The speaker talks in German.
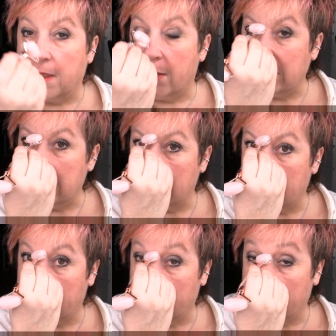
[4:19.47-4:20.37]
Aber
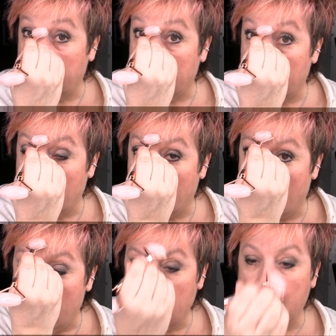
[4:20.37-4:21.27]
diese
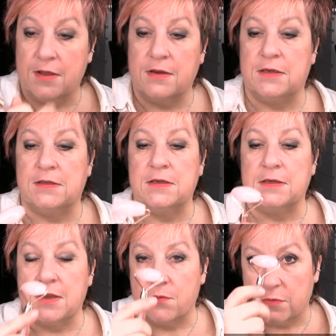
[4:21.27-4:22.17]
Roller, die sind
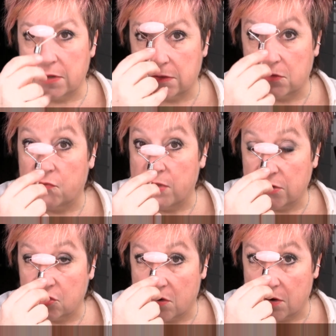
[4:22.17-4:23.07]
eben
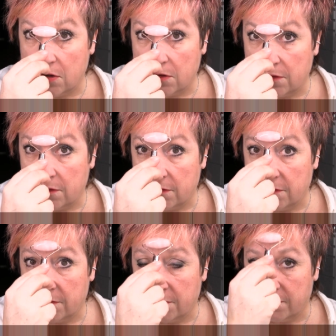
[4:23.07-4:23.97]
insofern toll,
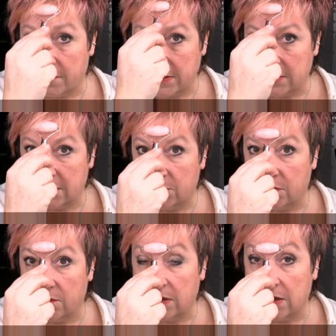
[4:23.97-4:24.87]
weil die sich
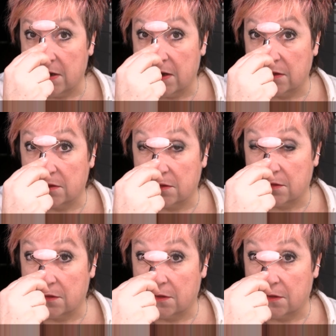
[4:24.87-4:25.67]
bewegen lassen.